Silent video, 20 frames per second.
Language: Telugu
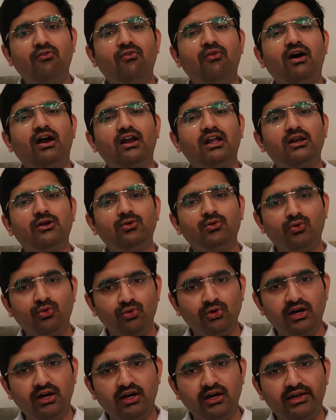వాళ్ళలో
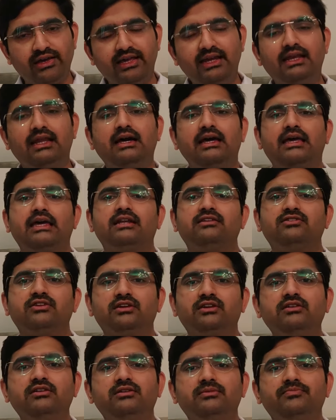కూడా ఈ లంగ్
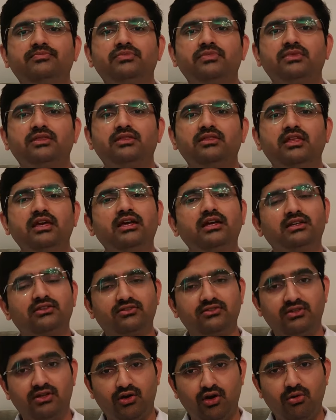క్యాన్సర్ని
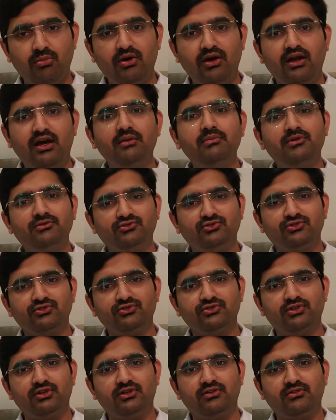కామన్గా మేము
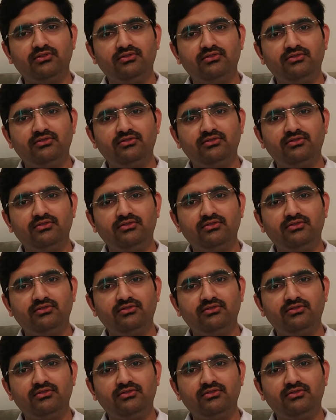చూస్తున్నాం